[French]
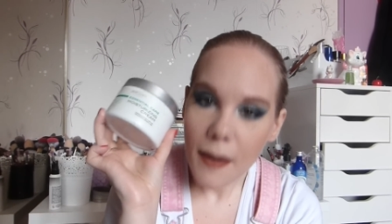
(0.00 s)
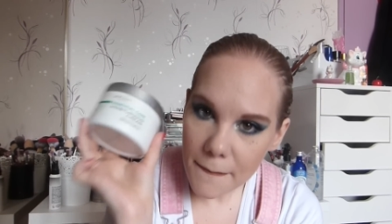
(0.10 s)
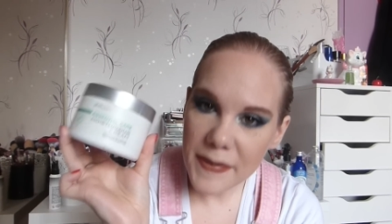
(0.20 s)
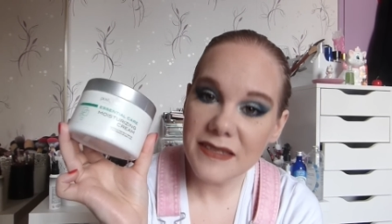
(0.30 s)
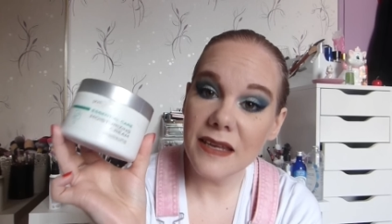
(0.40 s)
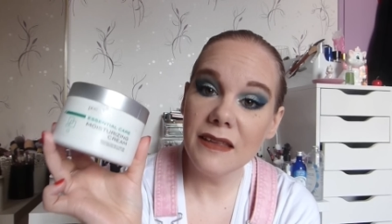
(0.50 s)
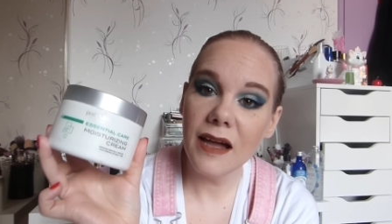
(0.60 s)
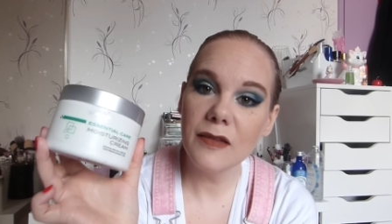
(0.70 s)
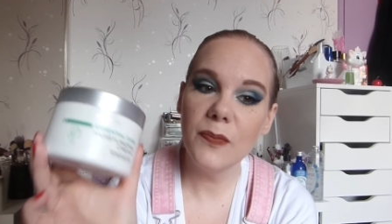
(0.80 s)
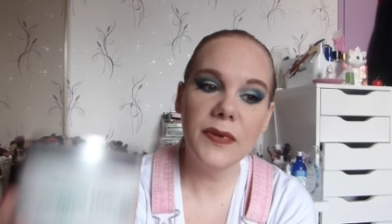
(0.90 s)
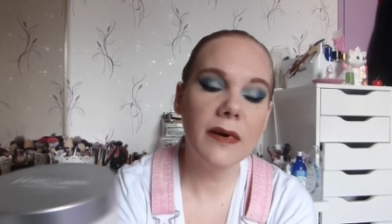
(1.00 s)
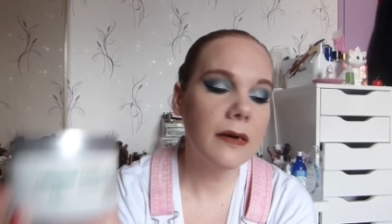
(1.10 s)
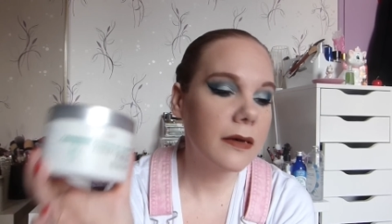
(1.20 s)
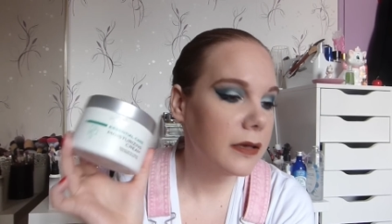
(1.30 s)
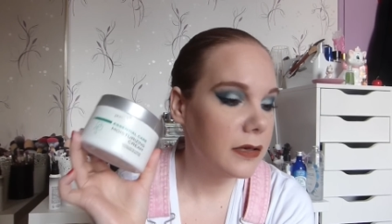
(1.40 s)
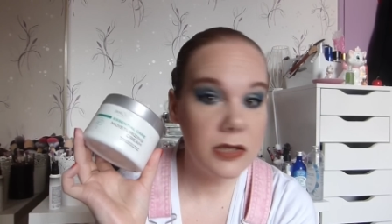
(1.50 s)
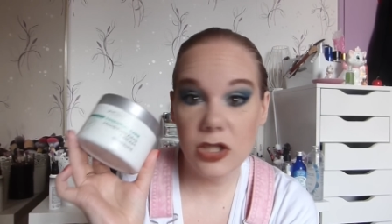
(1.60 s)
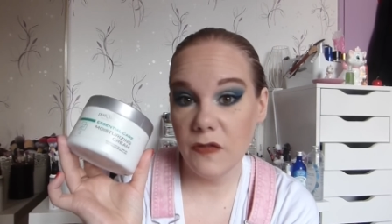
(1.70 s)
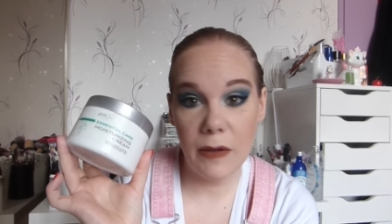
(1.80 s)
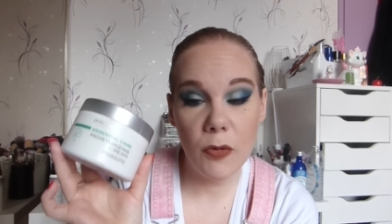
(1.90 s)
mais ça hydrate bien et
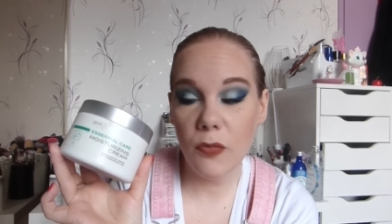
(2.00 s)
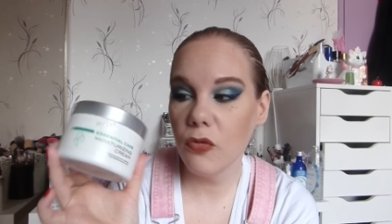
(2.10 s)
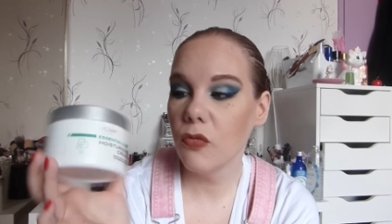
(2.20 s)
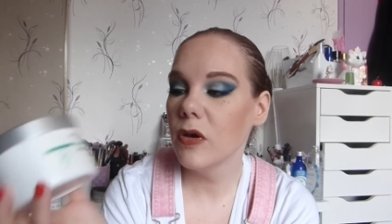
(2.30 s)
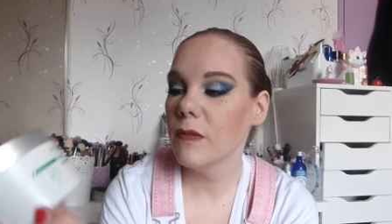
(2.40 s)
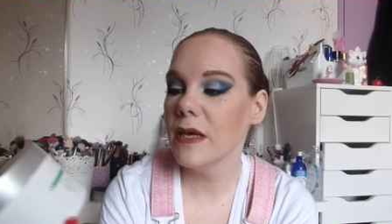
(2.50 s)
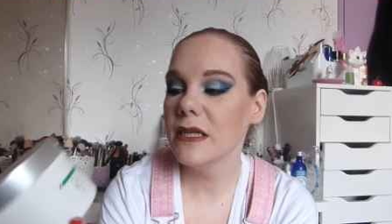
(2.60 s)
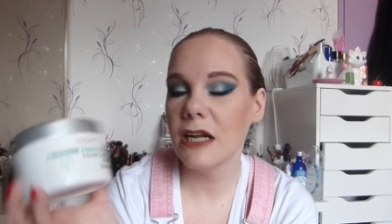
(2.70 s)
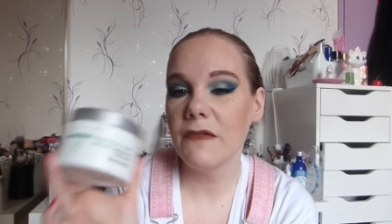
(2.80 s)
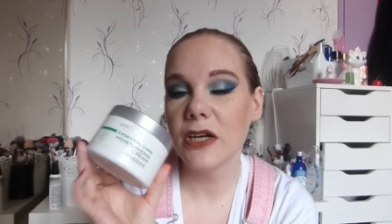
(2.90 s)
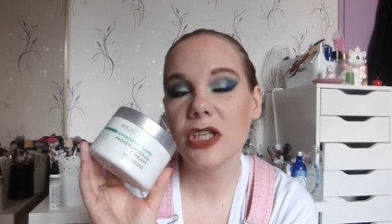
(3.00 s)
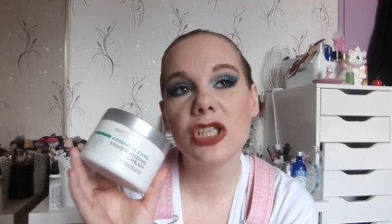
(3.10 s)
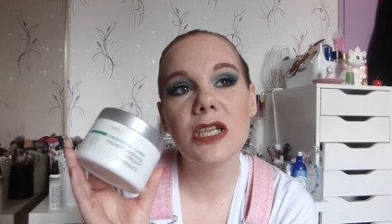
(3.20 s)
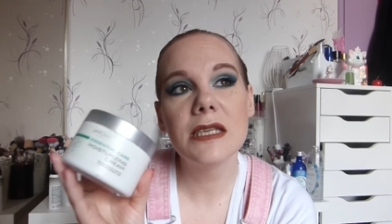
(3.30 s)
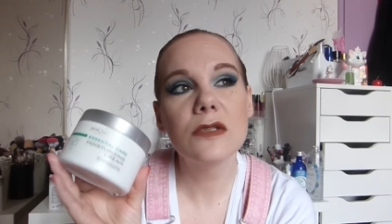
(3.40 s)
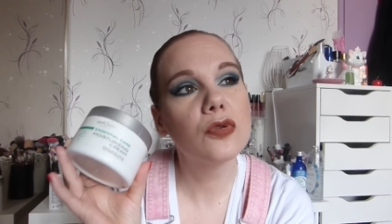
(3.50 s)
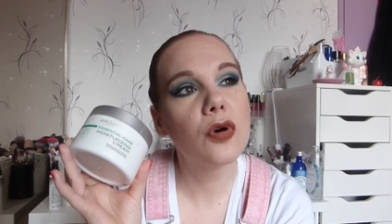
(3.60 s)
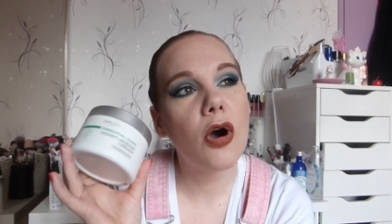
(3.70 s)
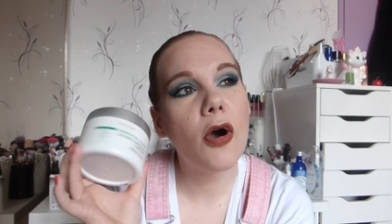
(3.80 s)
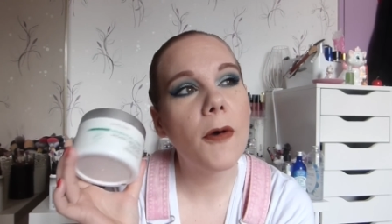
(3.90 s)
j'ai vraiment beaucoup aimé. Je l'avais acheté
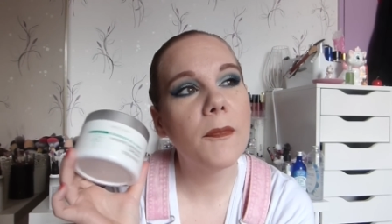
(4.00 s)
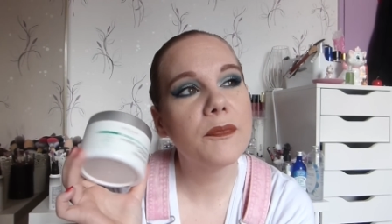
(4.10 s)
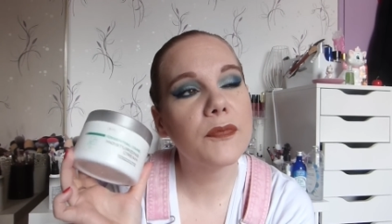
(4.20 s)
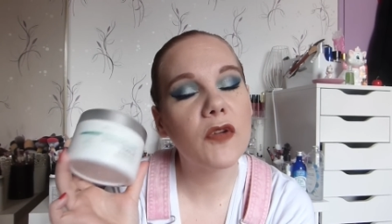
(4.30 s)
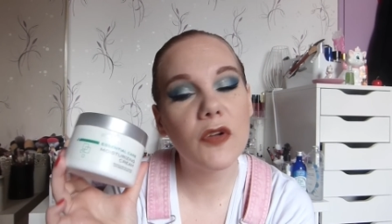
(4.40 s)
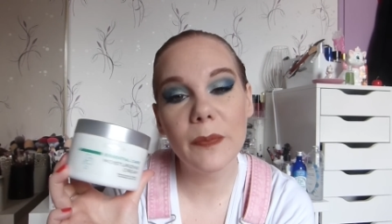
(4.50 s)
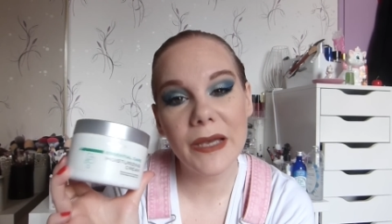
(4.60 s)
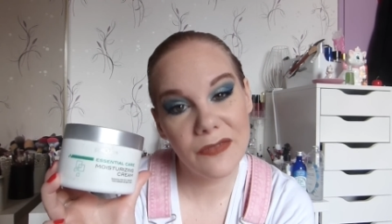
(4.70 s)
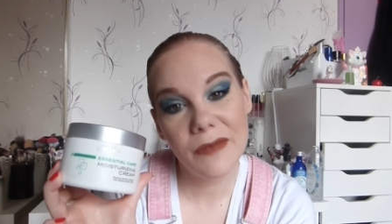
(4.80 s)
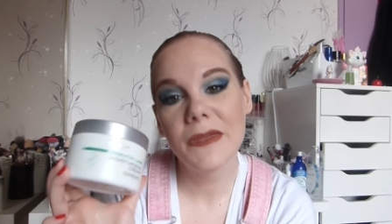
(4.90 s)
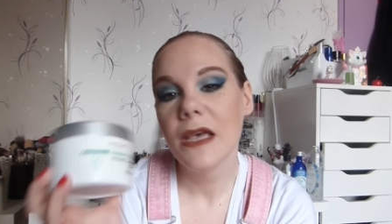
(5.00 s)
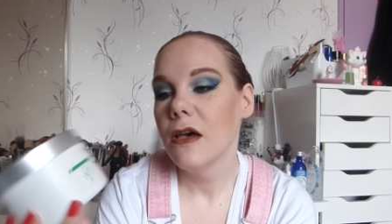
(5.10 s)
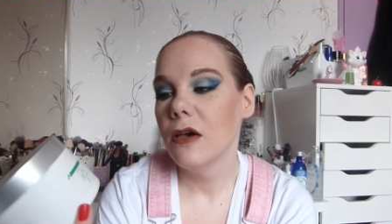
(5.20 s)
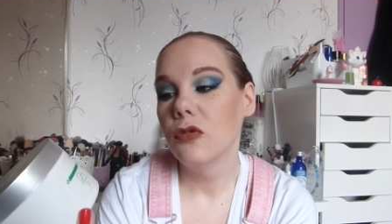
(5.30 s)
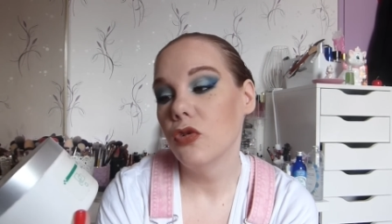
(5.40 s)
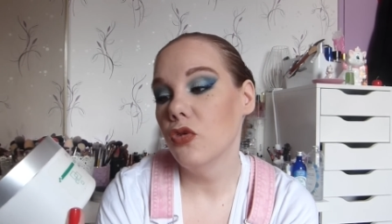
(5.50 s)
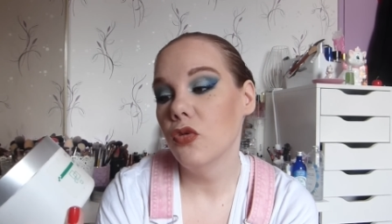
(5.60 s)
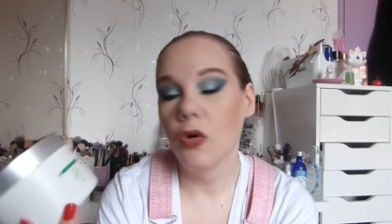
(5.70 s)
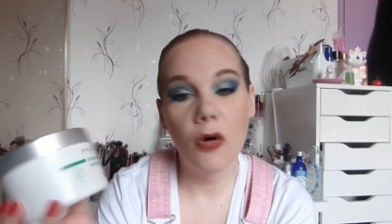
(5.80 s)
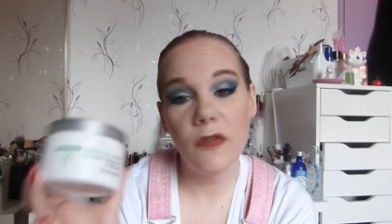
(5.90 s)
sur euh, vente privée.
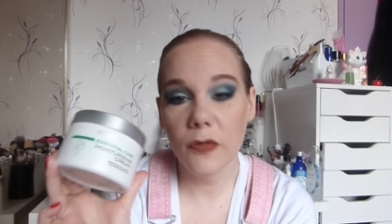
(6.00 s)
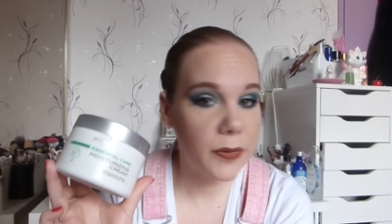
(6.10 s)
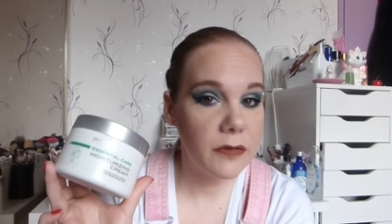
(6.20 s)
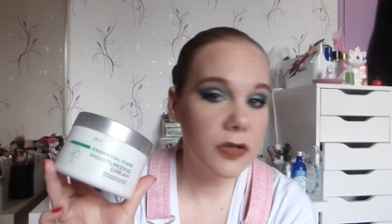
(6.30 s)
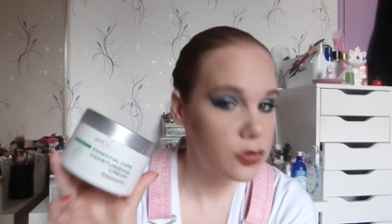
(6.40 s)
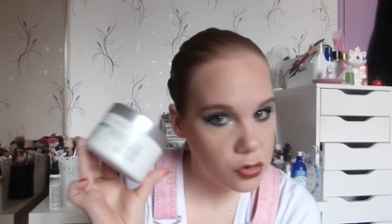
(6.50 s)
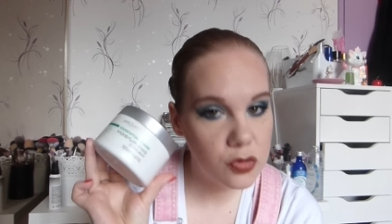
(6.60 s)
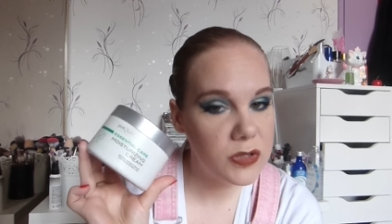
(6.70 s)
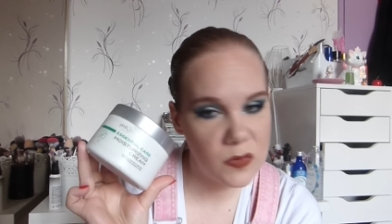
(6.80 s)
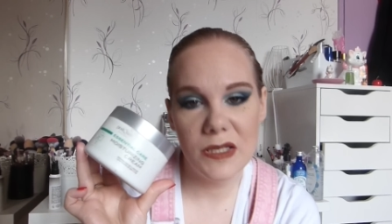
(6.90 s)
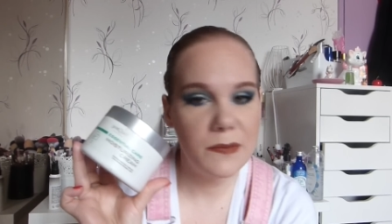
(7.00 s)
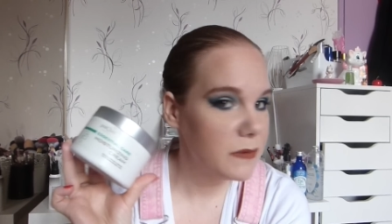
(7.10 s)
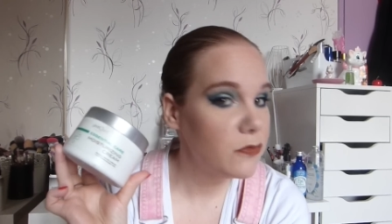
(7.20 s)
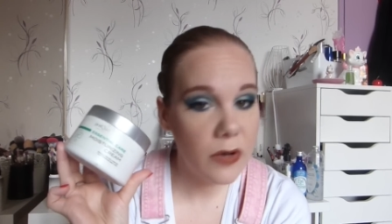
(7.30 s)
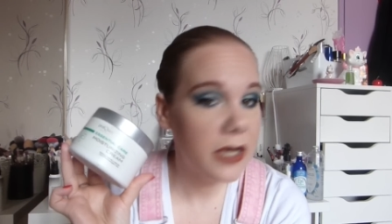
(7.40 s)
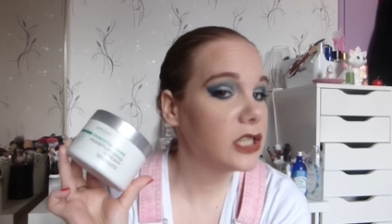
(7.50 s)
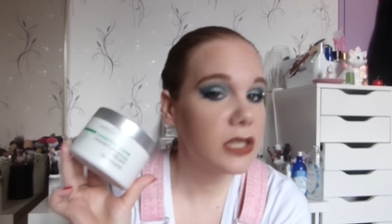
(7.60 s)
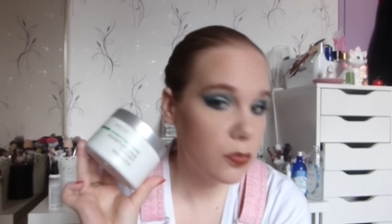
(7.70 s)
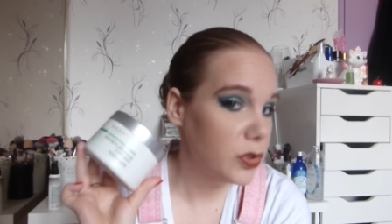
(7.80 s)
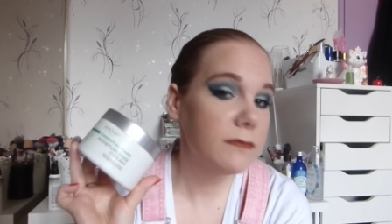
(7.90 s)
Euh, en vente privée, je suis susceptible de le
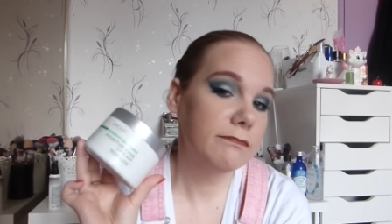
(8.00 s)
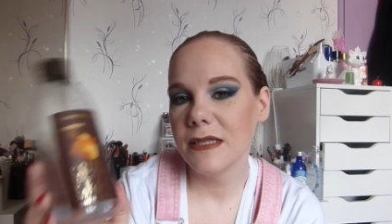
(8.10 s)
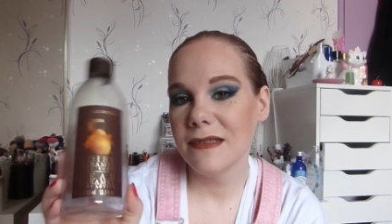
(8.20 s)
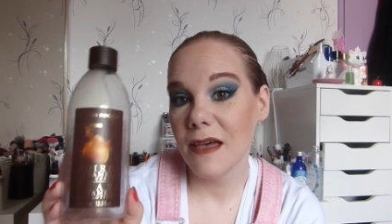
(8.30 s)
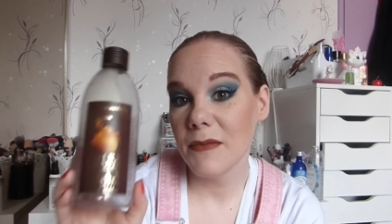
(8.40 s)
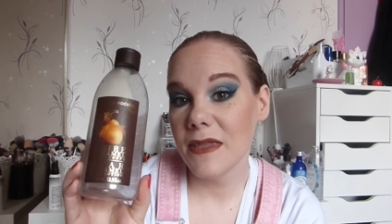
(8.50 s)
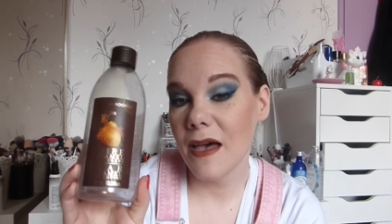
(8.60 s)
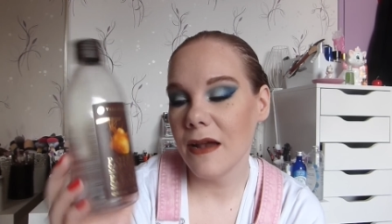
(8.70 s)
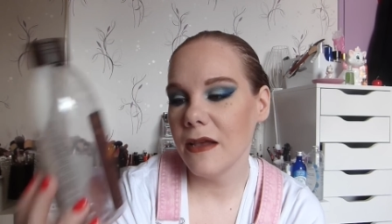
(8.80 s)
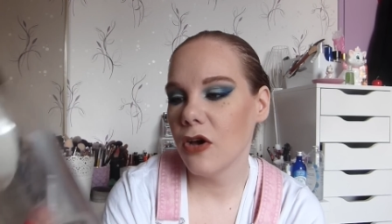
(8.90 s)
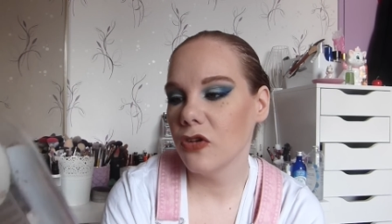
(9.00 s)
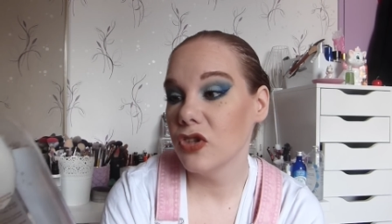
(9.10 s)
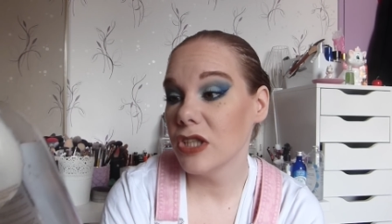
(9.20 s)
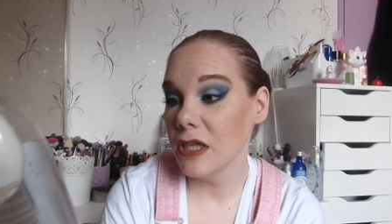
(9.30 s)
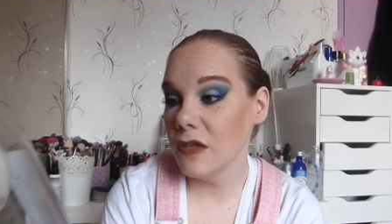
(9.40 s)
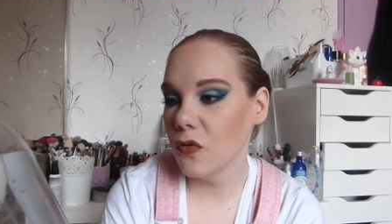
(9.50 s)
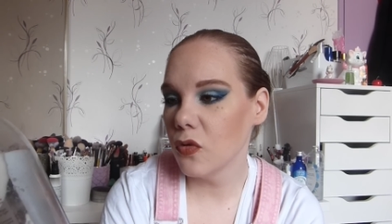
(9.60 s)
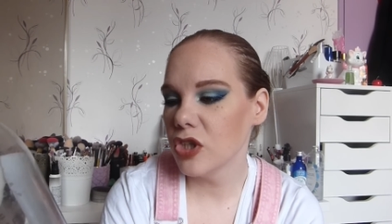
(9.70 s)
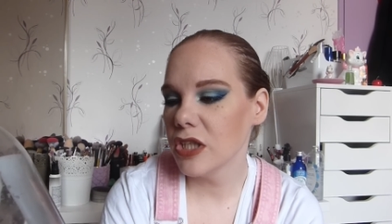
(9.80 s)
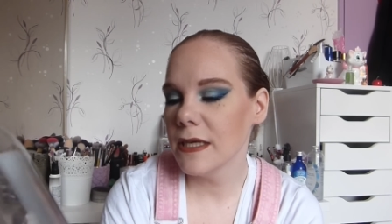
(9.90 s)
racheter, oui. J'ai terminé un lécor de chez Yves
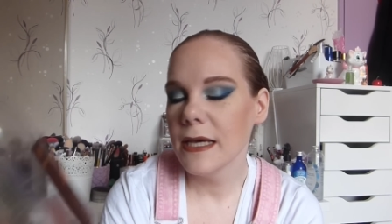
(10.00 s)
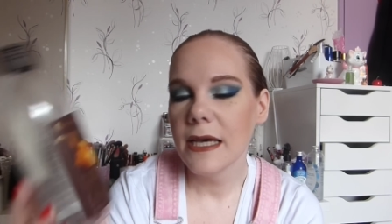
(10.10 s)
Rocher,